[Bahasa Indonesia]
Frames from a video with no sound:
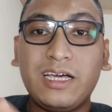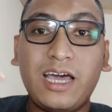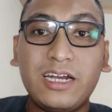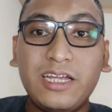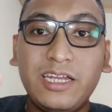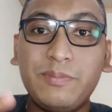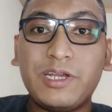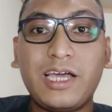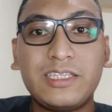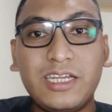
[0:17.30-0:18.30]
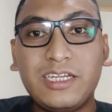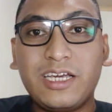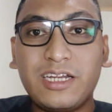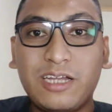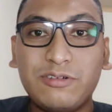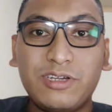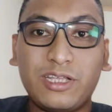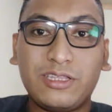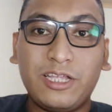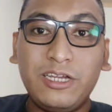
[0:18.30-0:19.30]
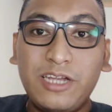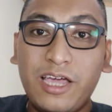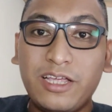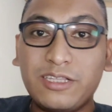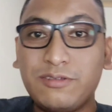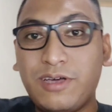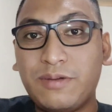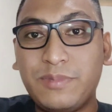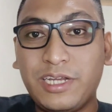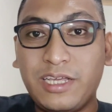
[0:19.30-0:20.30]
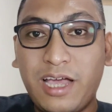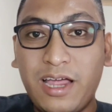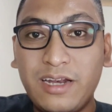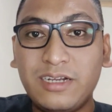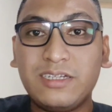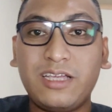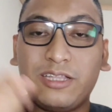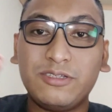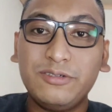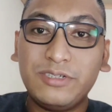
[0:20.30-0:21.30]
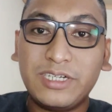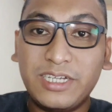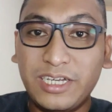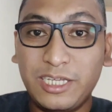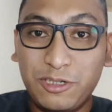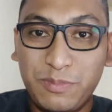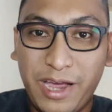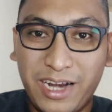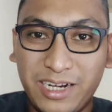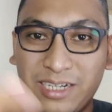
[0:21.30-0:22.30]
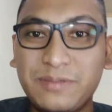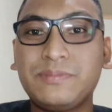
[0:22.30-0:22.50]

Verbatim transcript: Karena ini berkaitan dengan anugerah terindah yang Tuhan berikan, yaitu kehidupan.